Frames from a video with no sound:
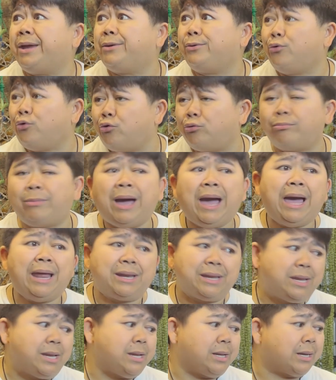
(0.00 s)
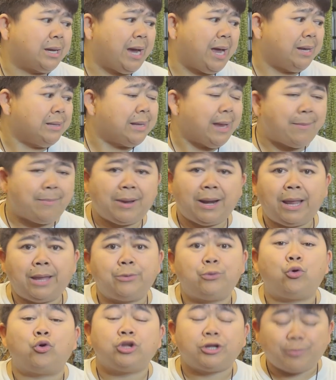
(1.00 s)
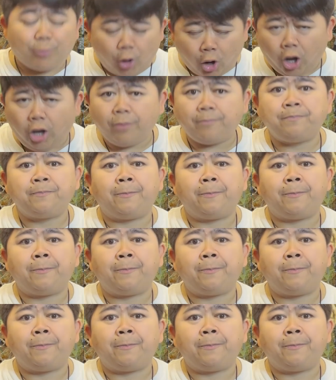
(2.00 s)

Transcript: โน่นมานี่การทำอะไรโดยเฉพาะ